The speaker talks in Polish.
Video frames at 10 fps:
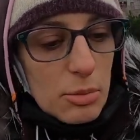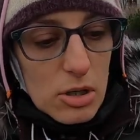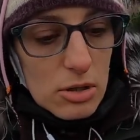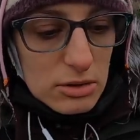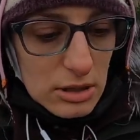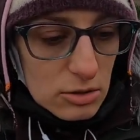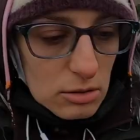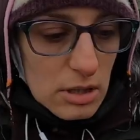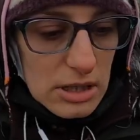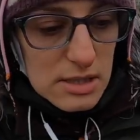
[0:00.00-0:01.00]
bo tak
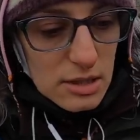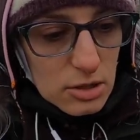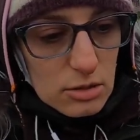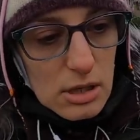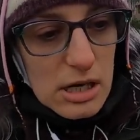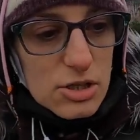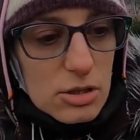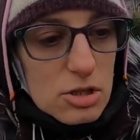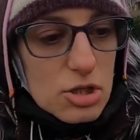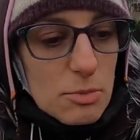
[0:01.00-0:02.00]
to jest, dlatego
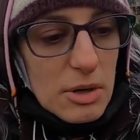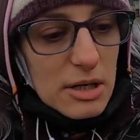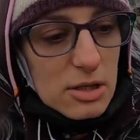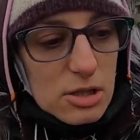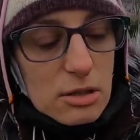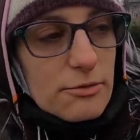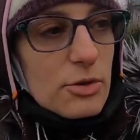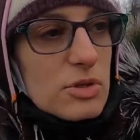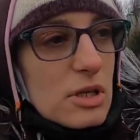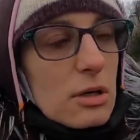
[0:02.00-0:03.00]
każdy trzyma jakieś takie
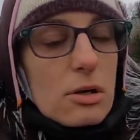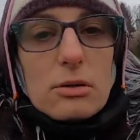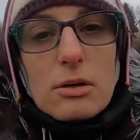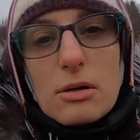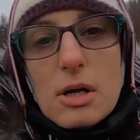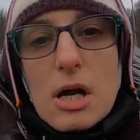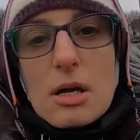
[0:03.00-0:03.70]
wąskie grono